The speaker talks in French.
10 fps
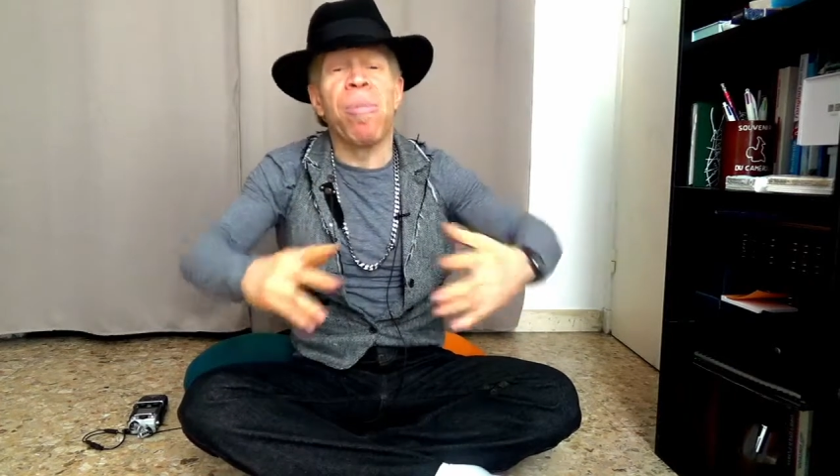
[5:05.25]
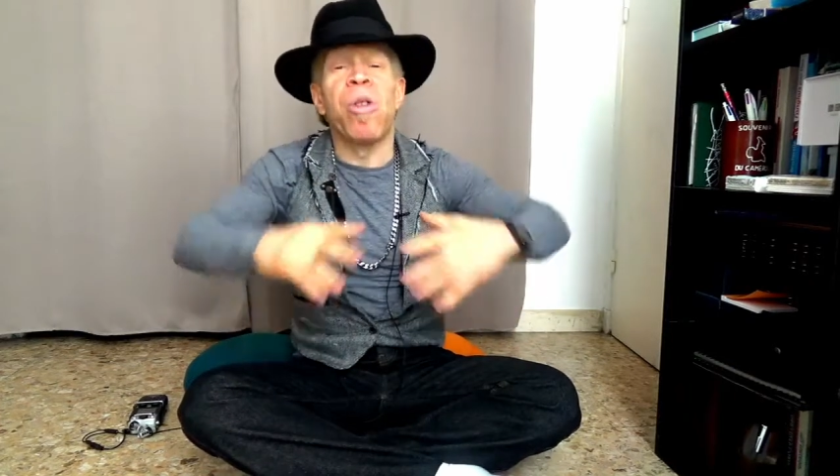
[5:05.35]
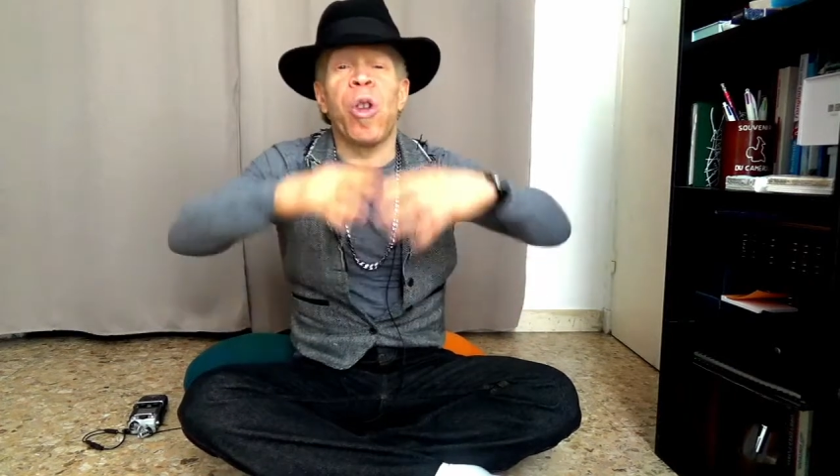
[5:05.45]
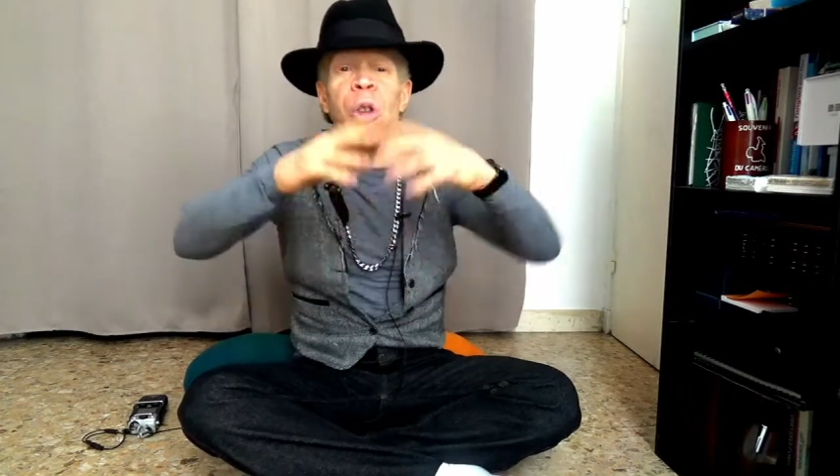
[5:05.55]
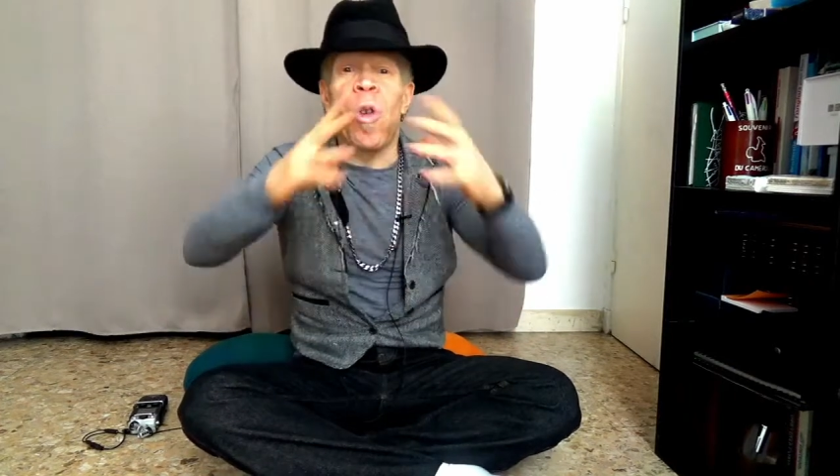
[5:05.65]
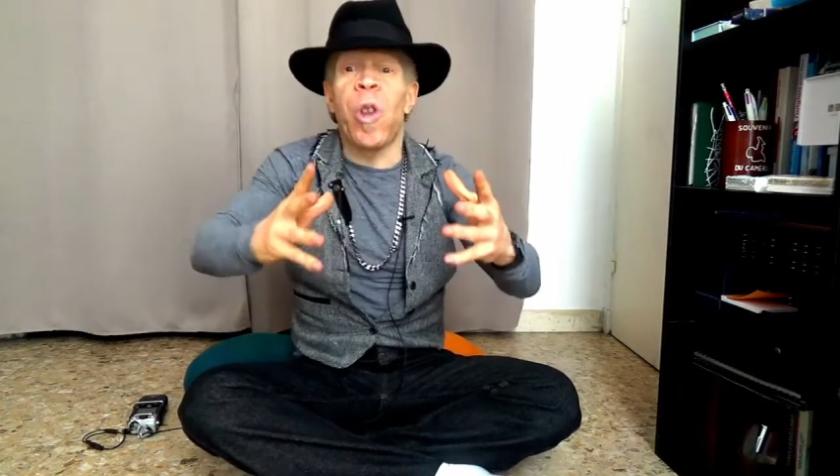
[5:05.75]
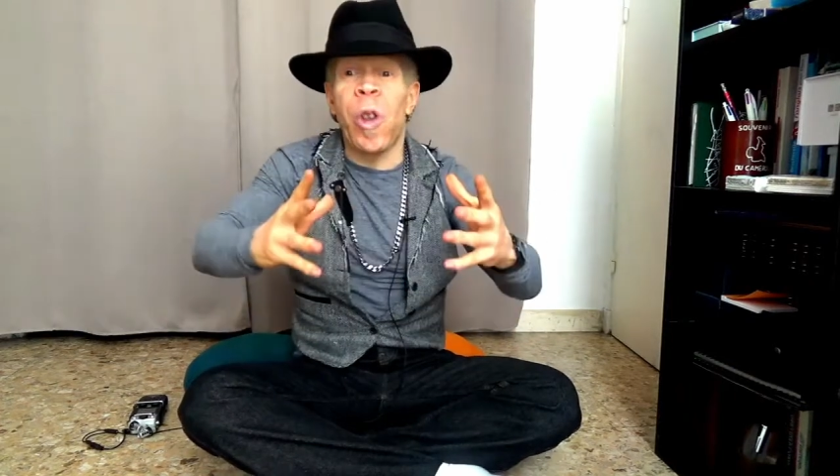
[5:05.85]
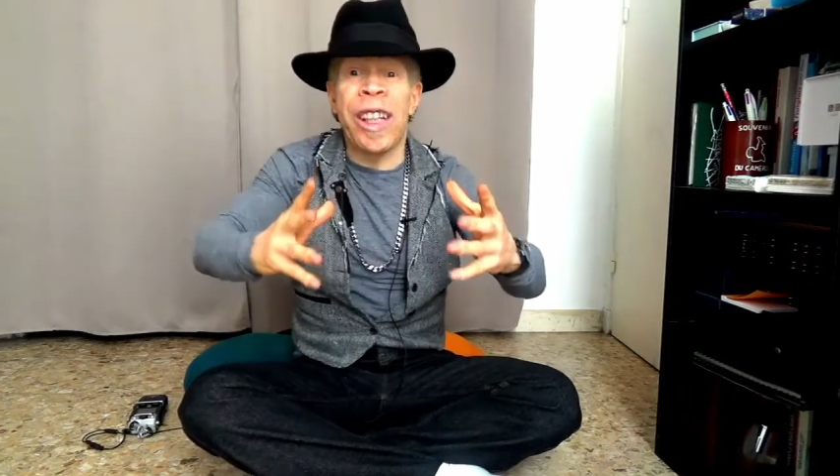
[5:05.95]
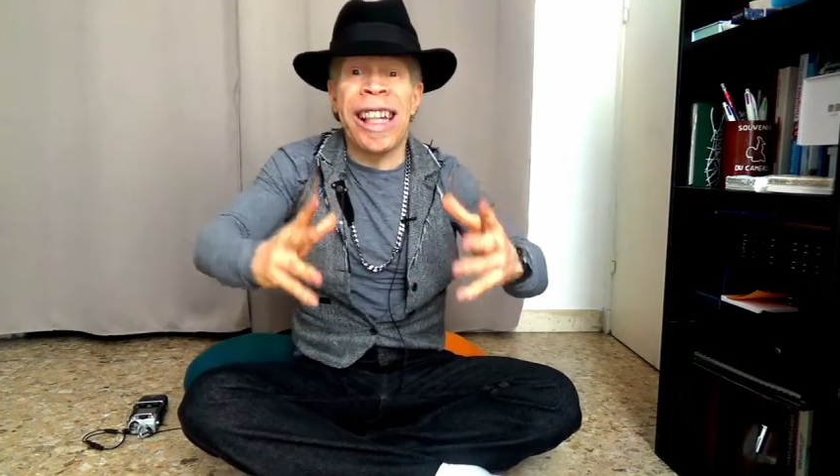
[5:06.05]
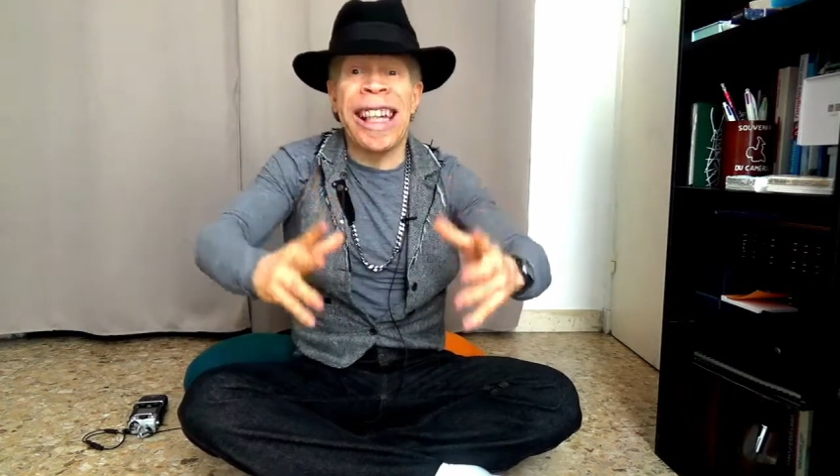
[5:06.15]
te
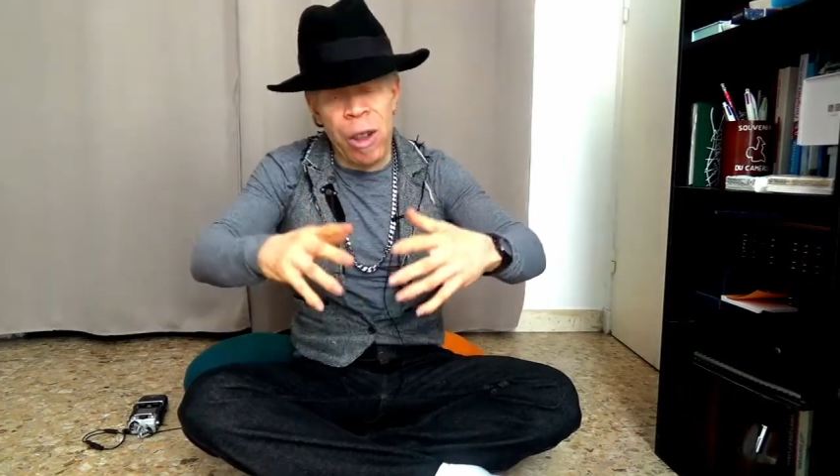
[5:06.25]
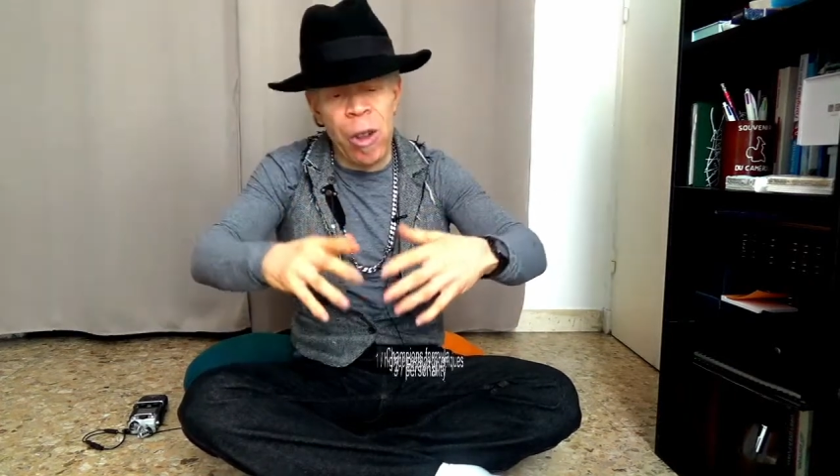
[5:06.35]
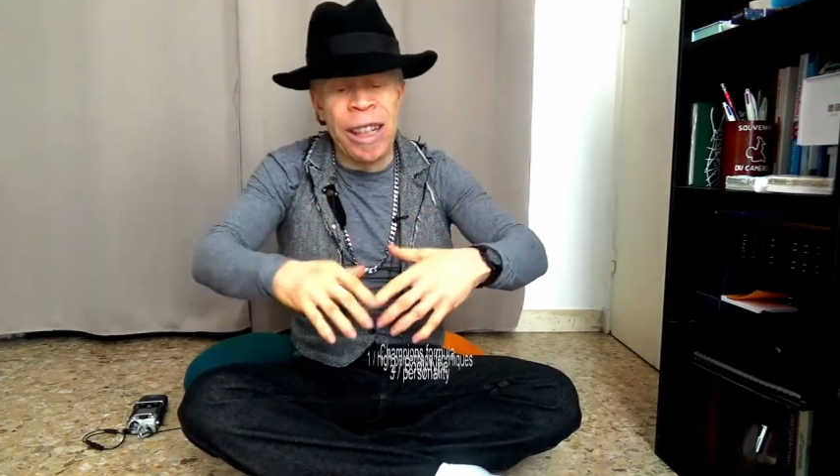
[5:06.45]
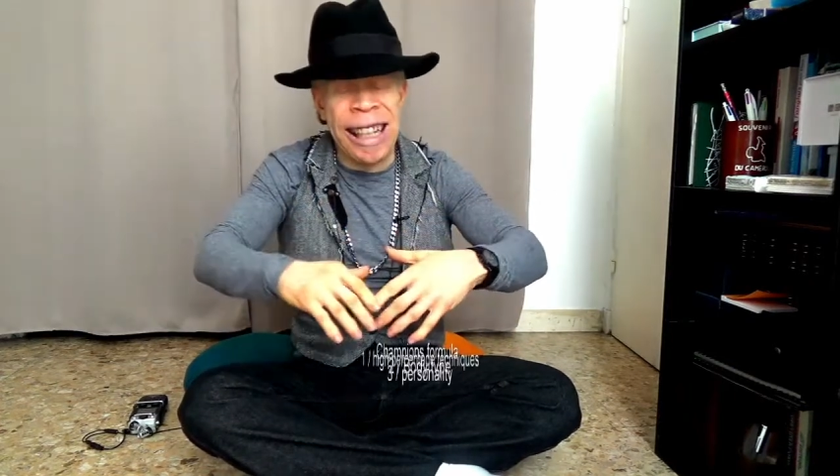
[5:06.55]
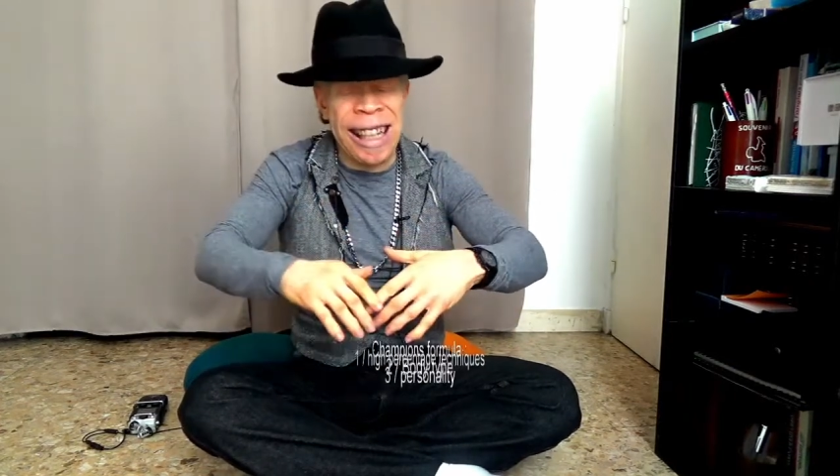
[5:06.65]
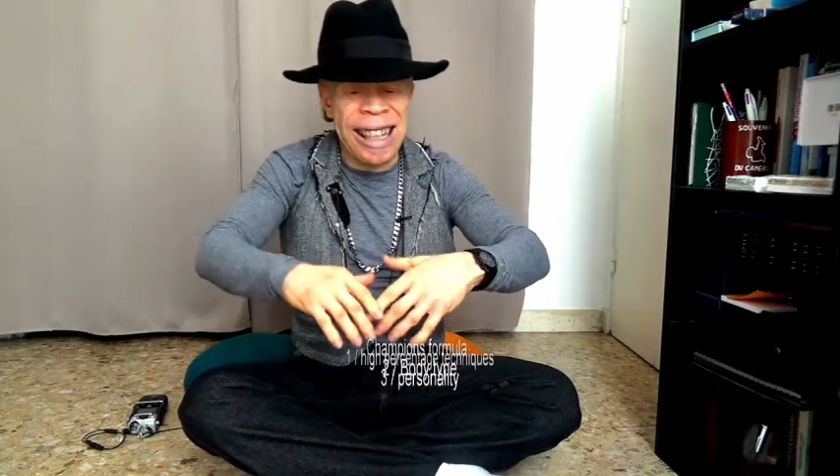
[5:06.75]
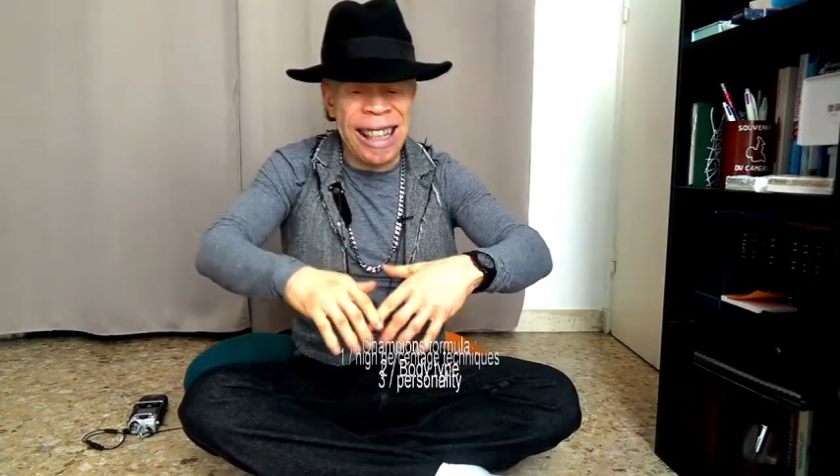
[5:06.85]
concentrer sur les